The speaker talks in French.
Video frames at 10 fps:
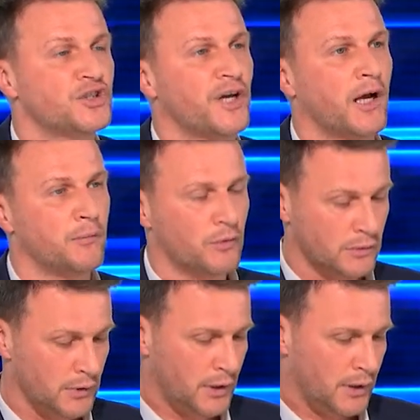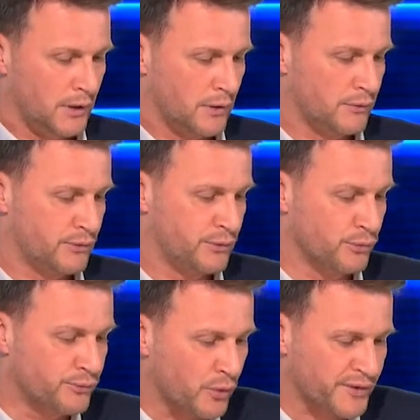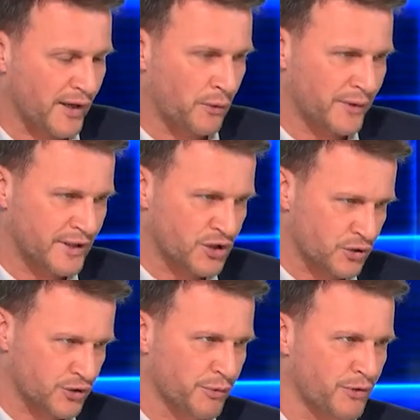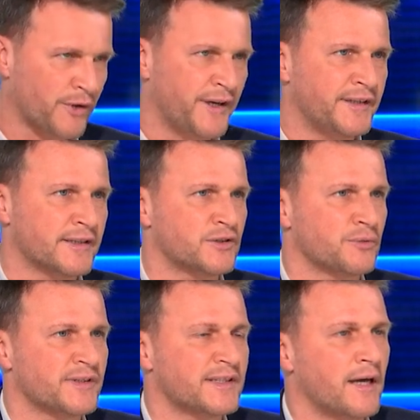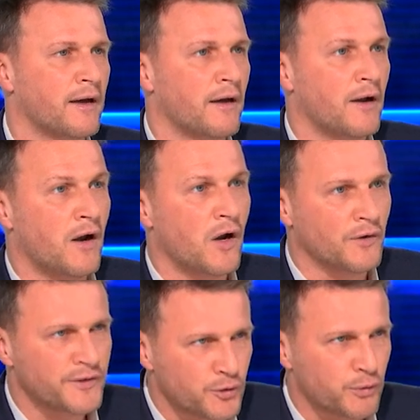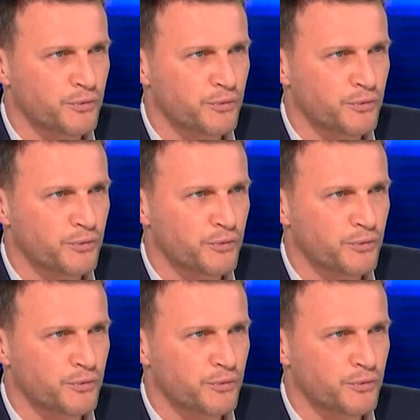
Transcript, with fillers: généralement euh, de nouveaux talents et des changements d'organisation. Est-ce qu'il y a l'un des deux